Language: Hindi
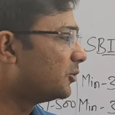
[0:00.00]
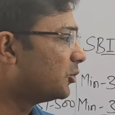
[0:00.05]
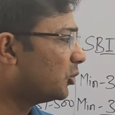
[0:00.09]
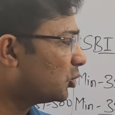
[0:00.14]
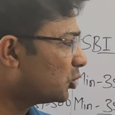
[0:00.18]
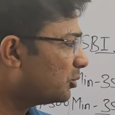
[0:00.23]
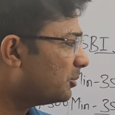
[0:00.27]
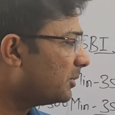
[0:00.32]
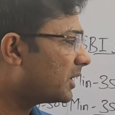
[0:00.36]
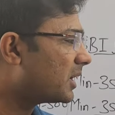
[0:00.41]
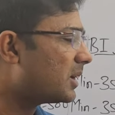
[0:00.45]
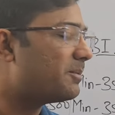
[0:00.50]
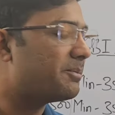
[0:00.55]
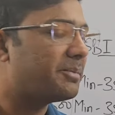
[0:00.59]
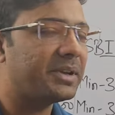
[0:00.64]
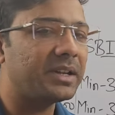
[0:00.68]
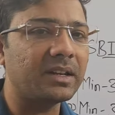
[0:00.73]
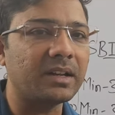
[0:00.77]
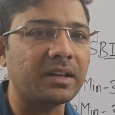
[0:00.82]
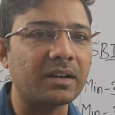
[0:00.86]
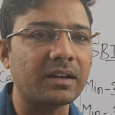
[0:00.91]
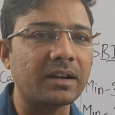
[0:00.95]
दोनों में
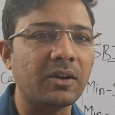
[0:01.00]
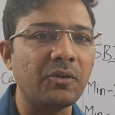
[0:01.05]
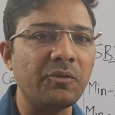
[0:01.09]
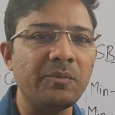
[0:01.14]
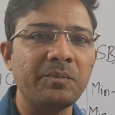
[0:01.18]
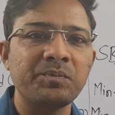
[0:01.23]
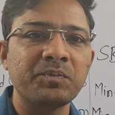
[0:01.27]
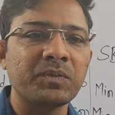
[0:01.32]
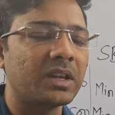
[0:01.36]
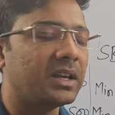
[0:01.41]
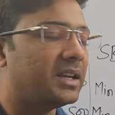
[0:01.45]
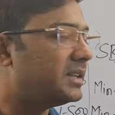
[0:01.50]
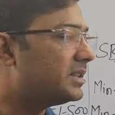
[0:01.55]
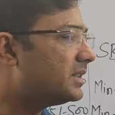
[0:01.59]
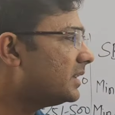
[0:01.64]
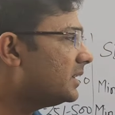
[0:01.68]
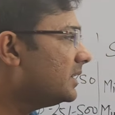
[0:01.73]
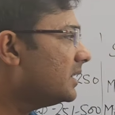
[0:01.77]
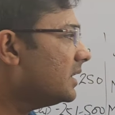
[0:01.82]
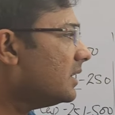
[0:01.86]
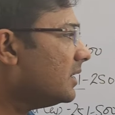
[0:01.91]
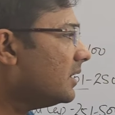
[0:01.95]
कंपेयर कर रहा हूँ
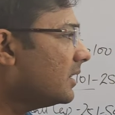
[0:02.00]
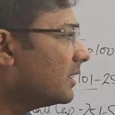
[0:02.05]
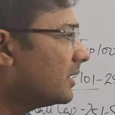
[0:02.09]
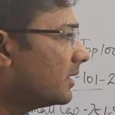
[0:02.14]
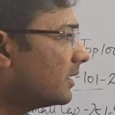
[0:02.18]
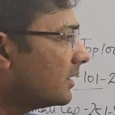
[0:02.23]
इसीलिए